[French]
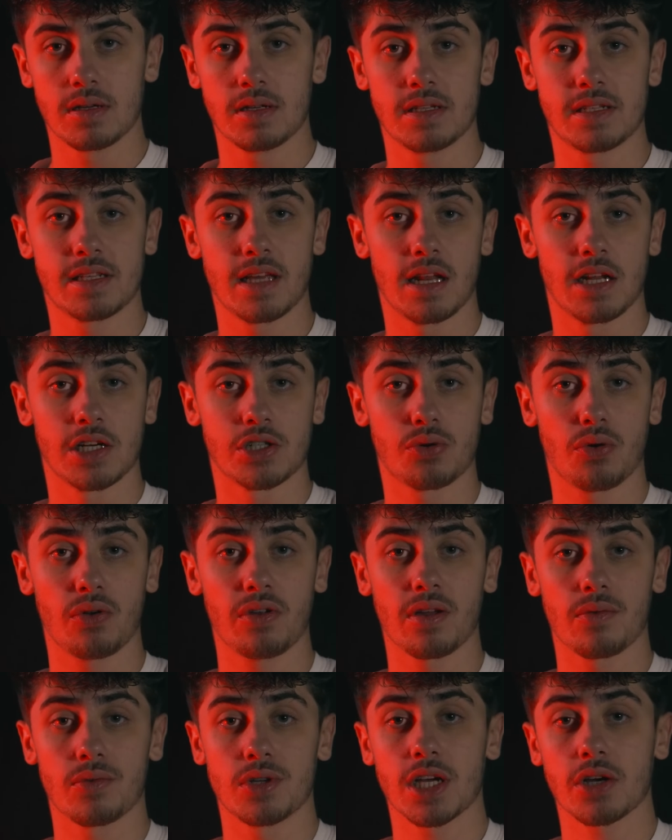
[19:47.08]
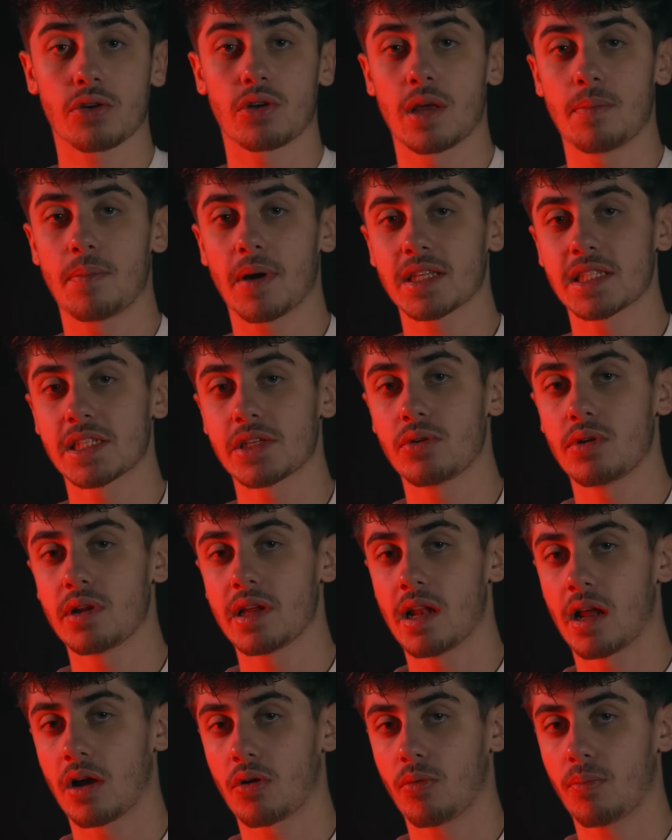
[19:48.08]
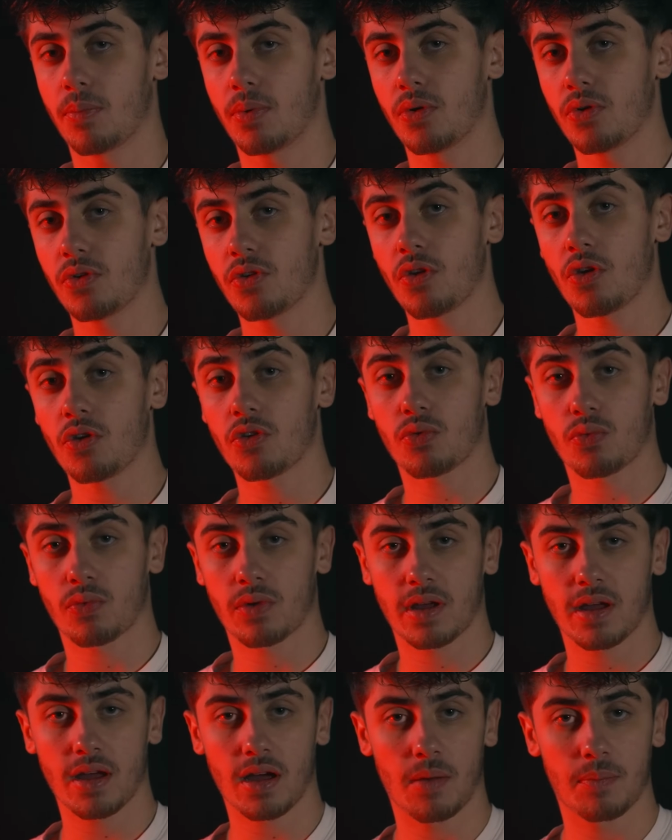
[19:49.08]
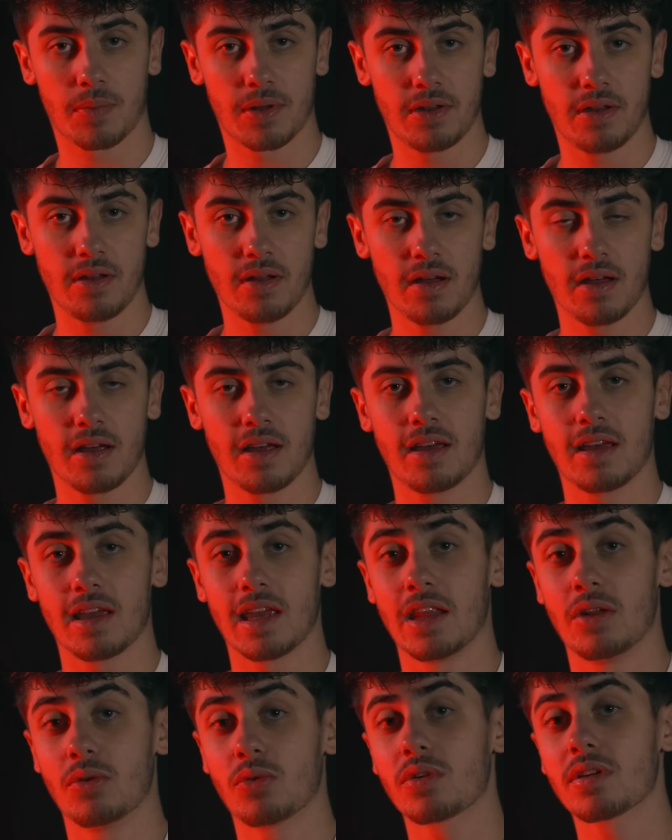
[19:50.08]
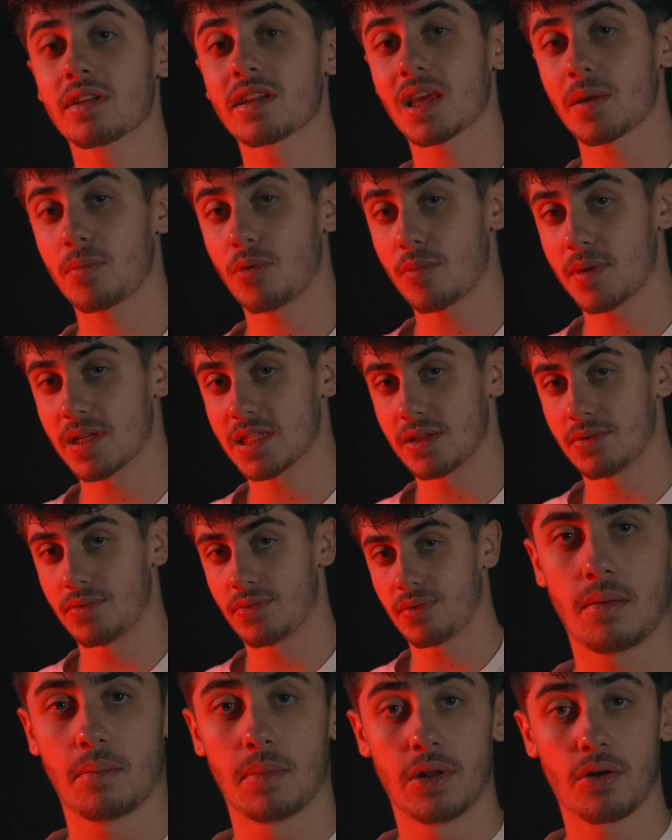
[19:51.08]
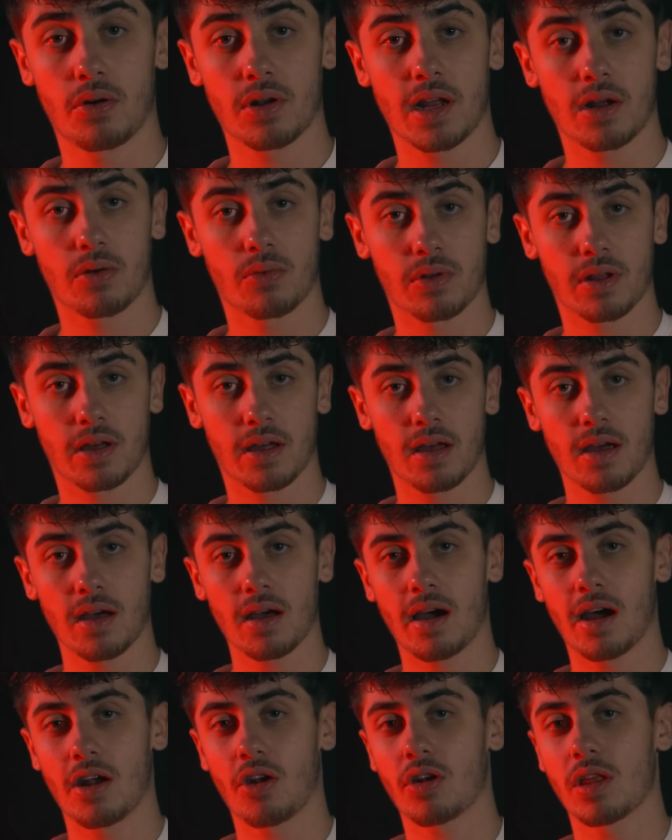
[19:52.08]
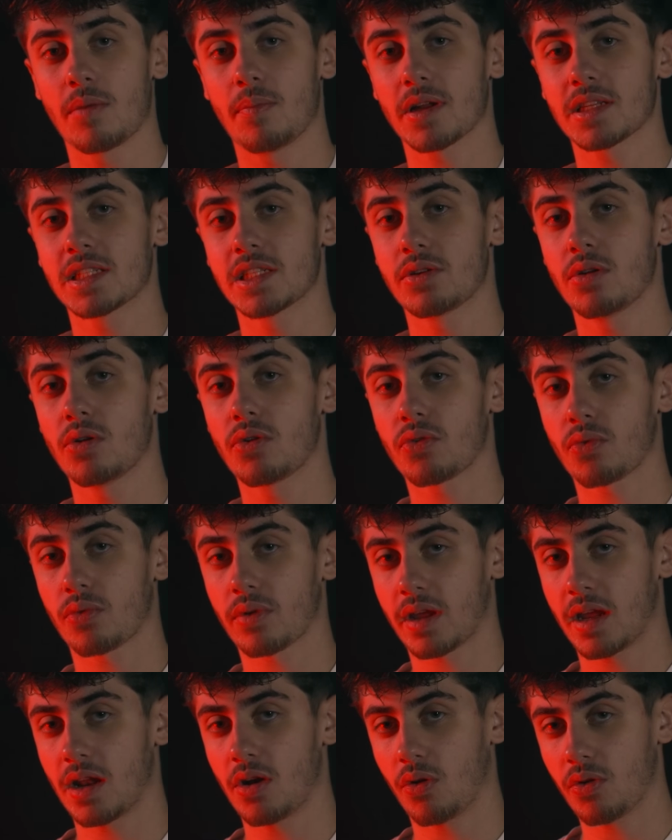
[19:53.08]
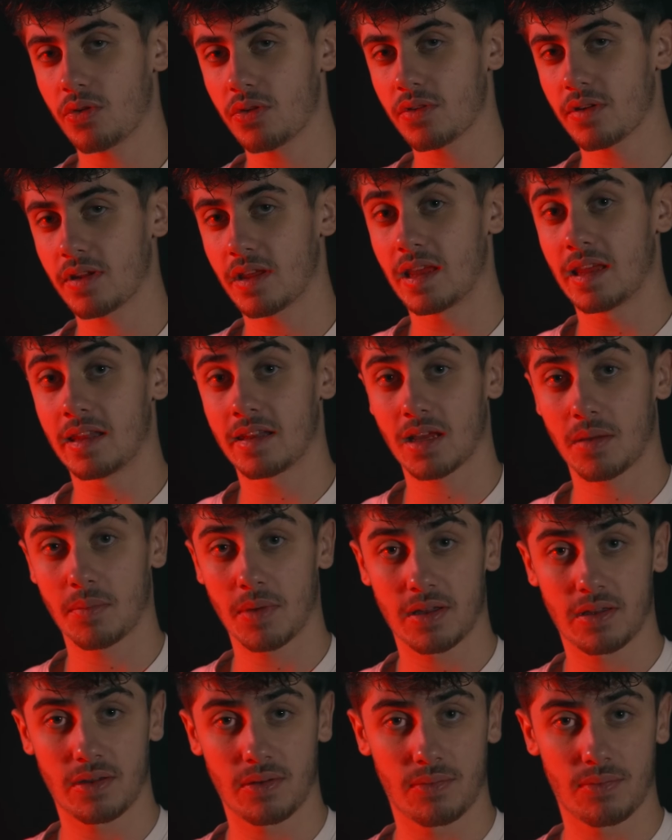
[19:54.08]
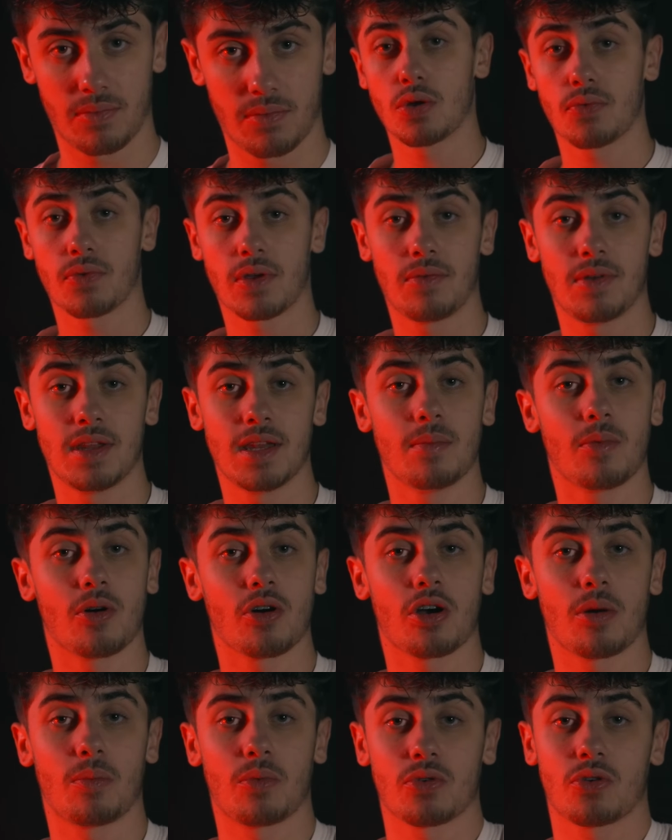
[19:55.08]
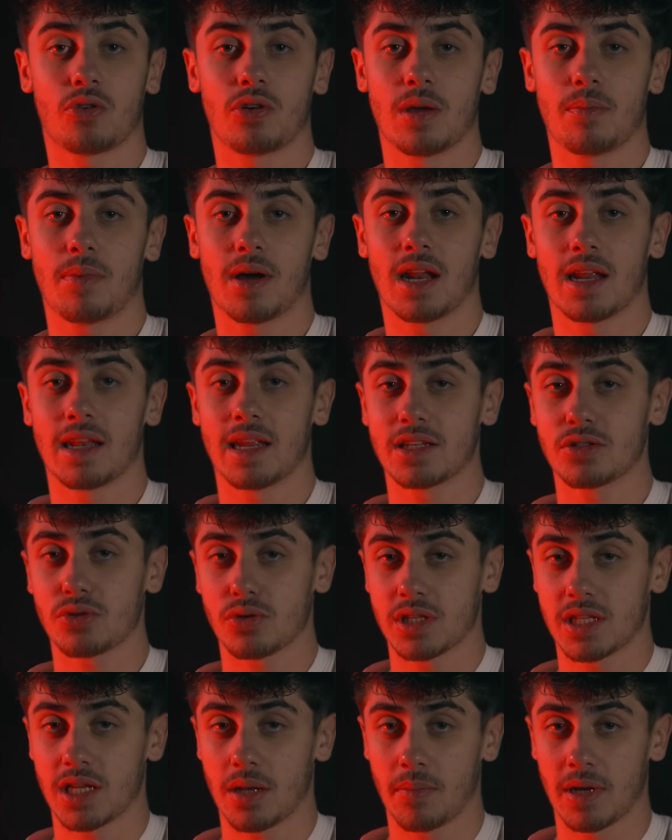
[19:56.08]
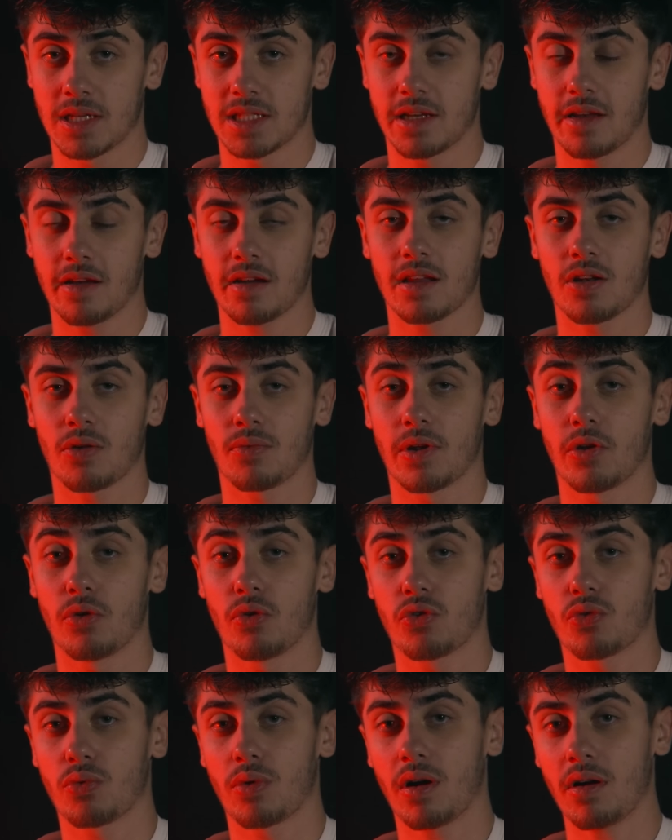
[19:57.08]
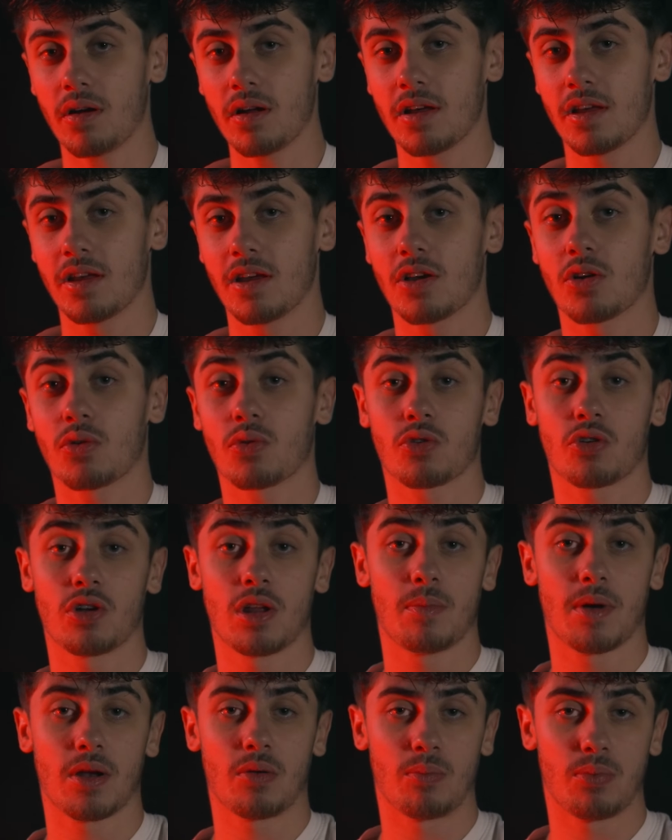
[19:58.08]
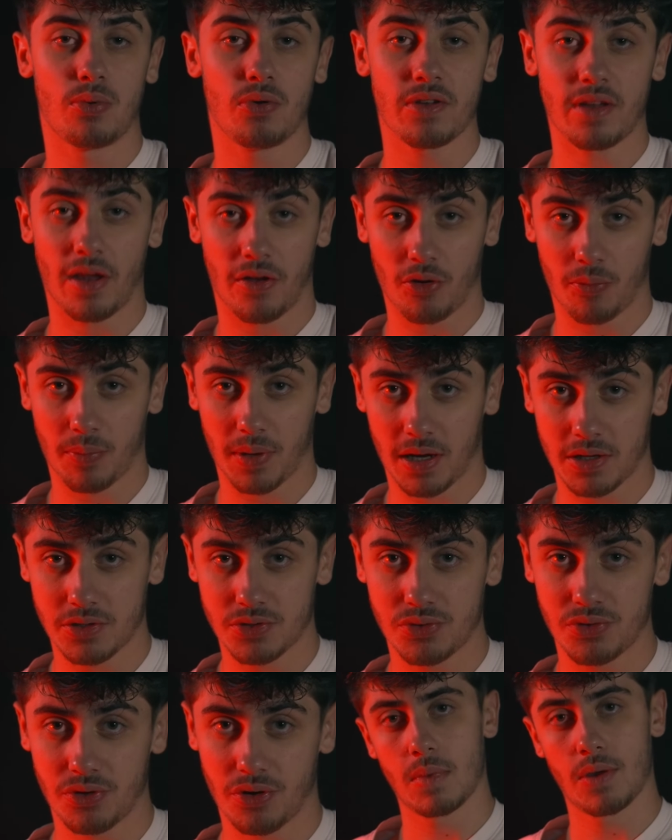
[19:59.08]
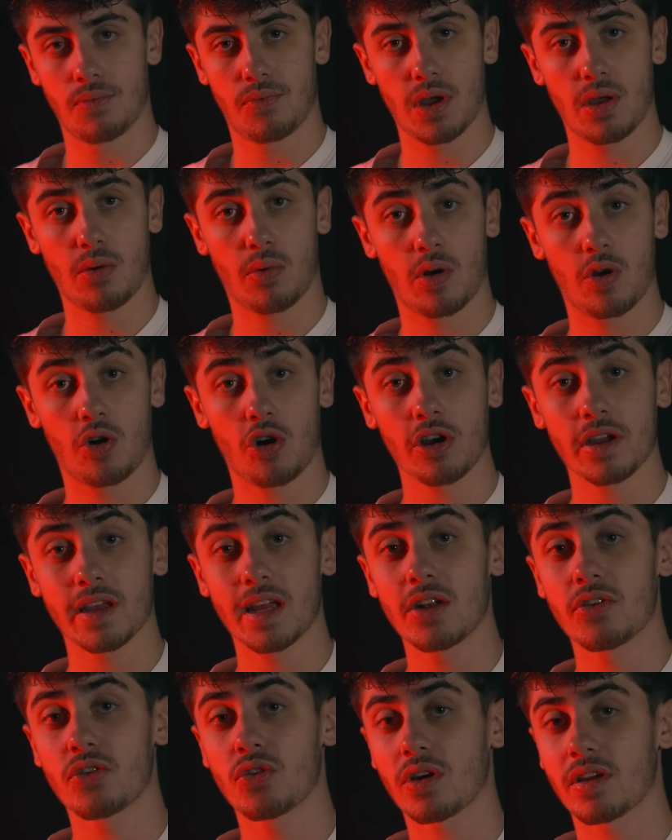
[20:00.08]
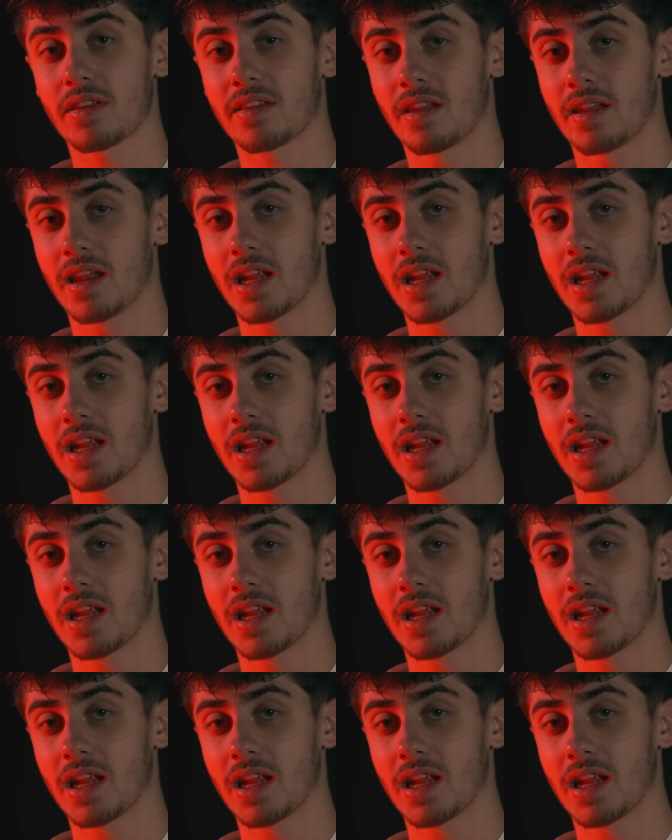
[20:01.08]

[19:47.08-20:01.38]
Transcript: Si elle est chaude, ça veut dire que les particules qui la composent sont très rapides et donc très peu massives. Mais dans le cas contraire, alors les particules sont très lentes et très massives. Sauf qu'évidemment, comme on ne connaît pas la nature de cette matière, il en va de soi qu'on ne connaît pas non plus sa température. Mais voyons alors quelle serait sa